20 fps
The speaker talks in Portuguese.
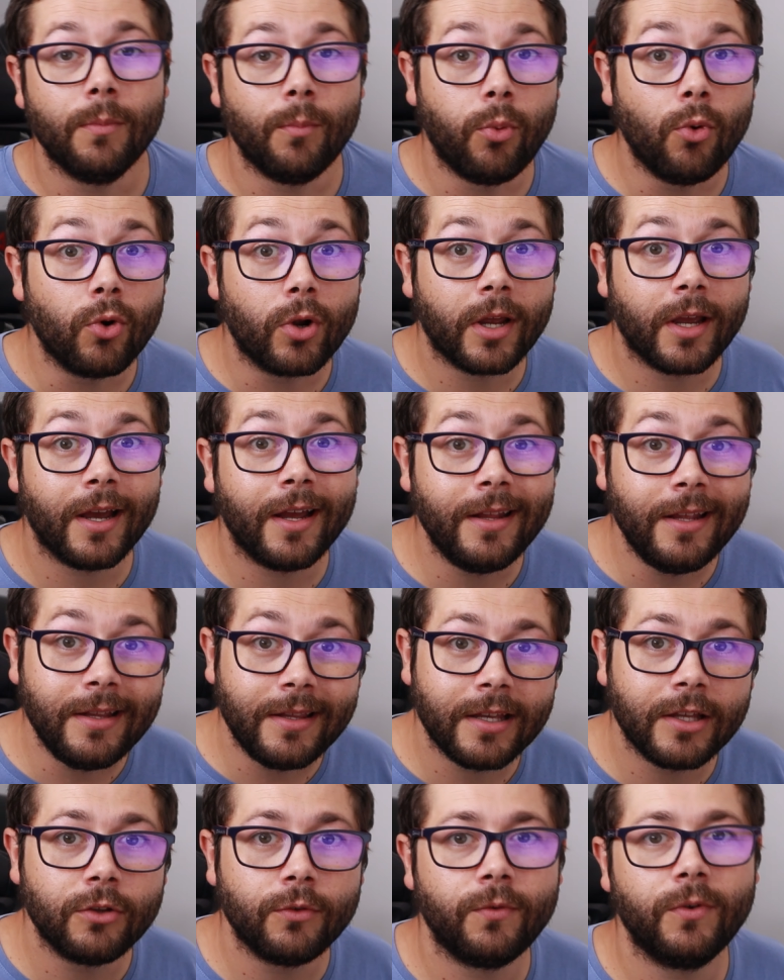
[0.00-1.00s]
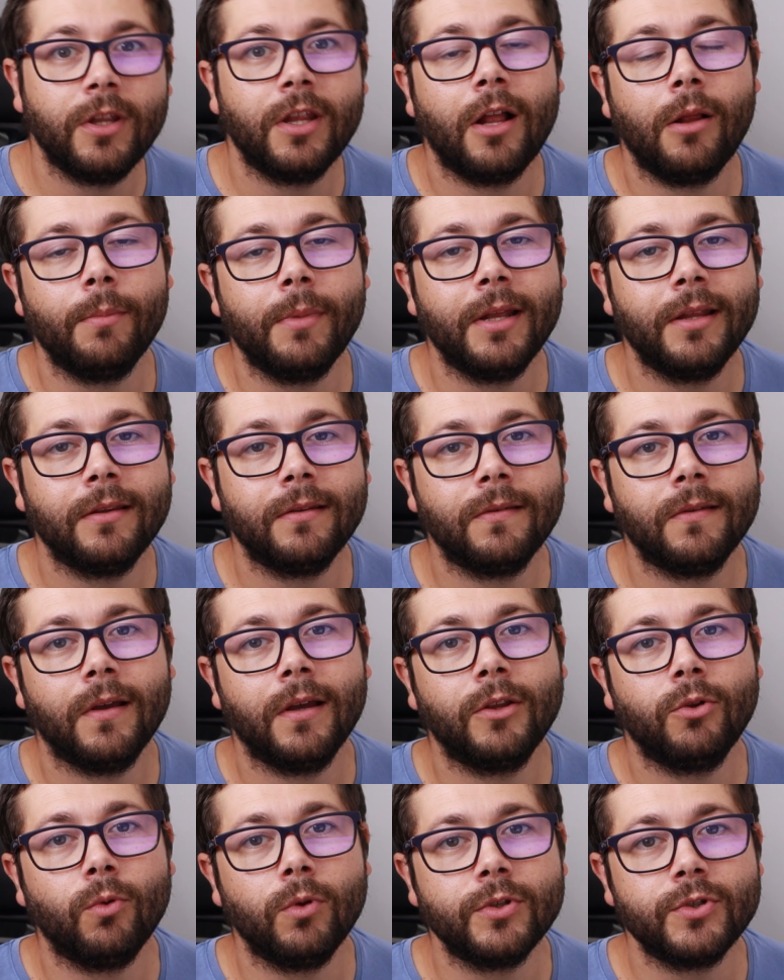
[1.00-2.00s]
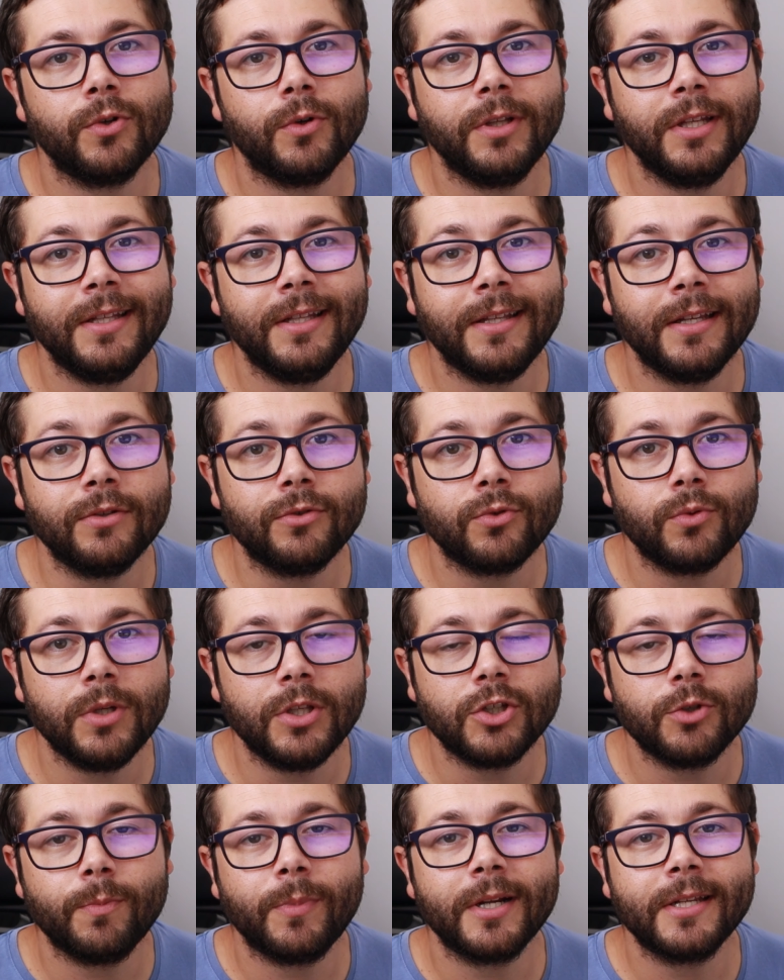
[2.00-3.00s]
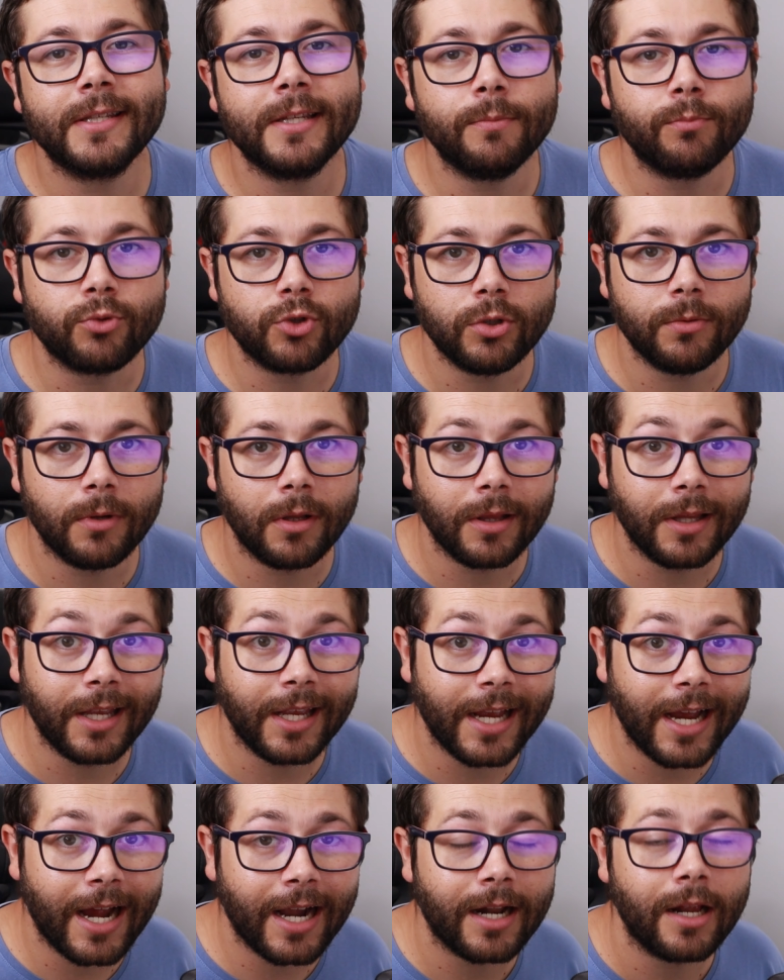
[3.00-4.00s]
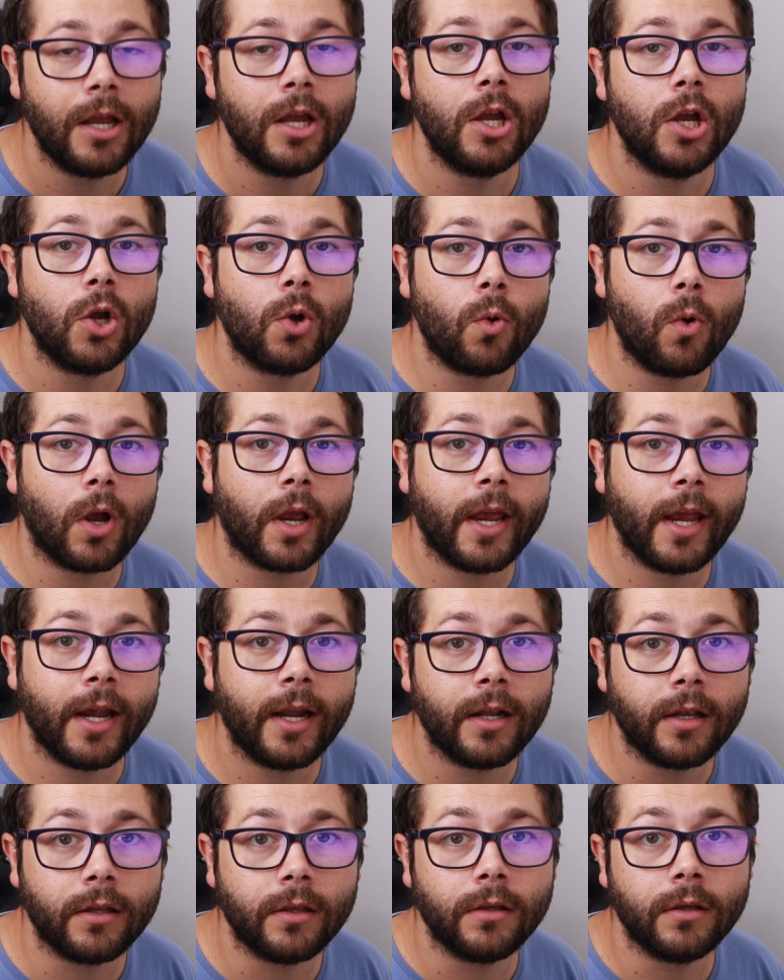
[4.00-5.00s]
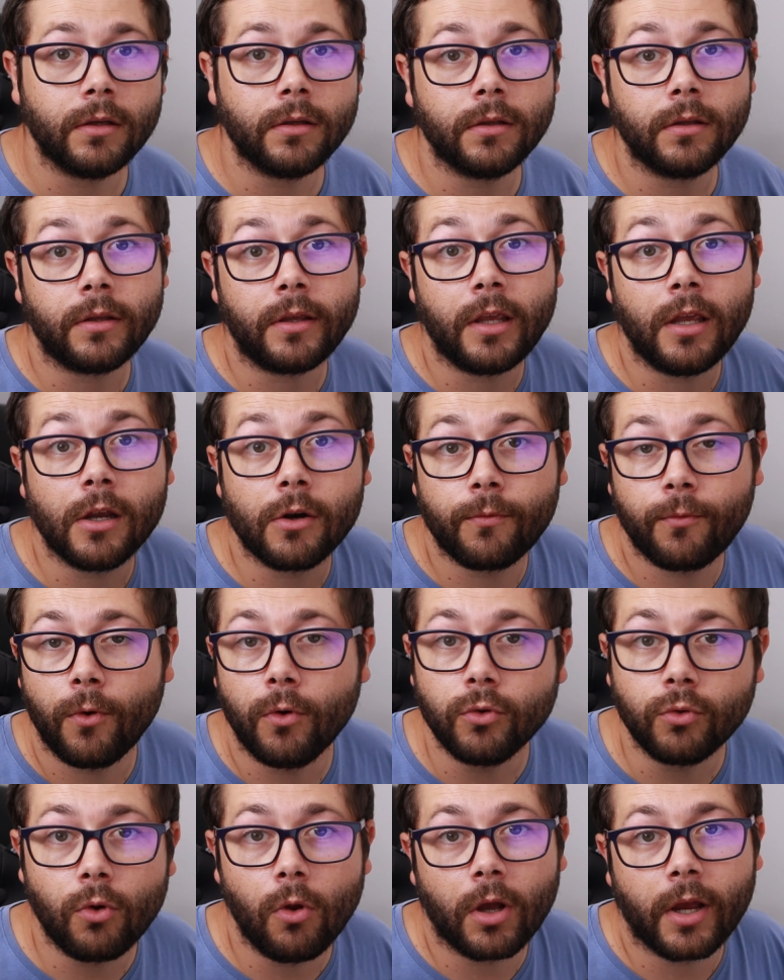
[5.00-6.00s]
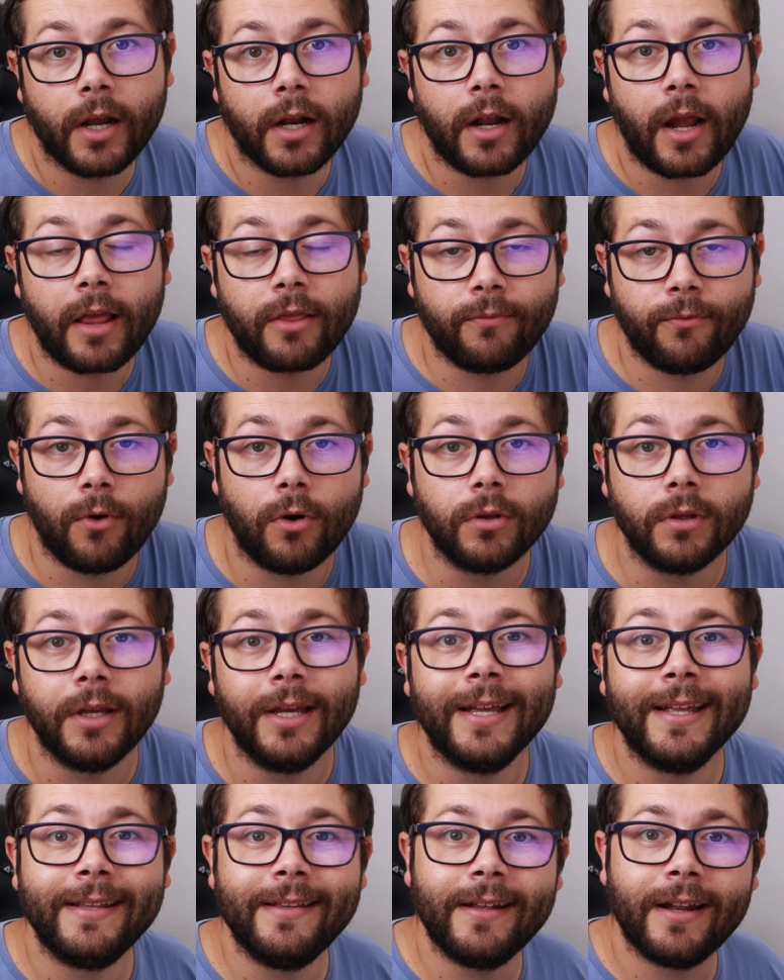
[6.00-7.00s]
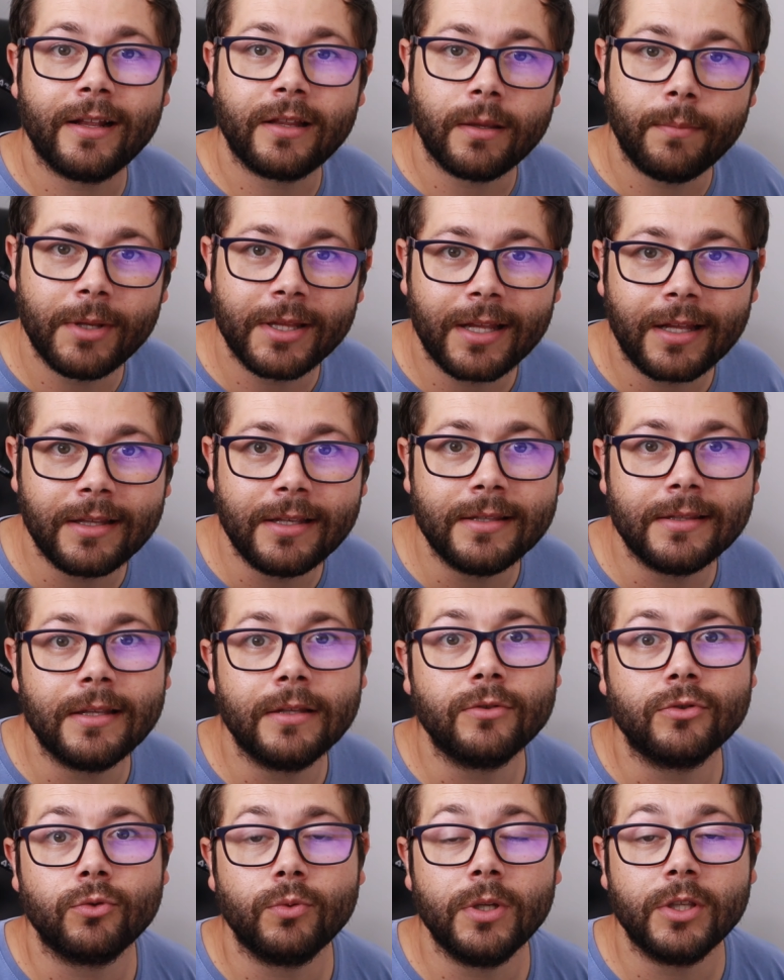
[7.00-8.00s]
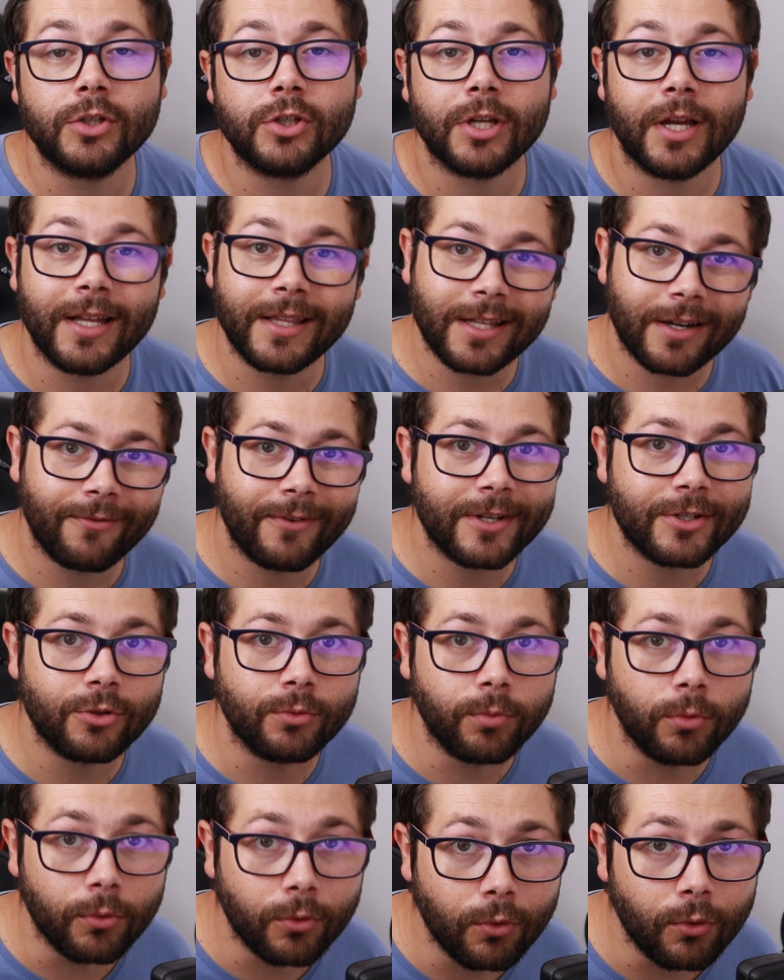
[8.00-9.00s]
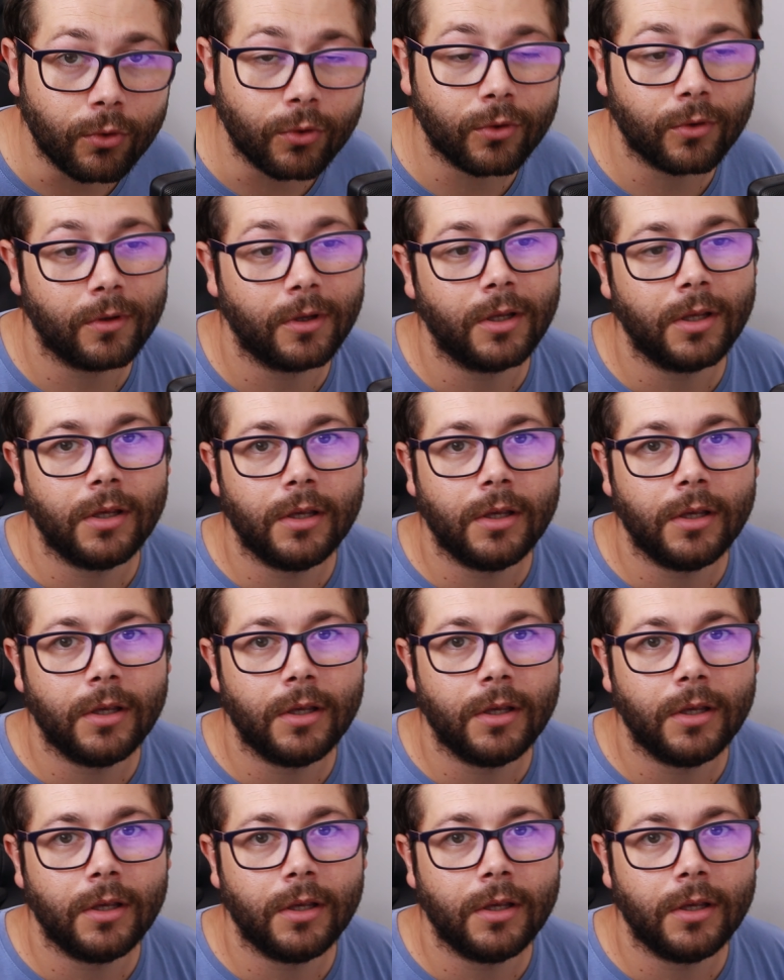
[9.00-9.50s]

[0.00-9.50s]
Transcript: porque a Nintendo finalmente atualizou a Nintendo Switch para ser possível ligar qualquer uh, earphone, qualquer headphone diretamente à Nintendo Switch através do Bluetooth.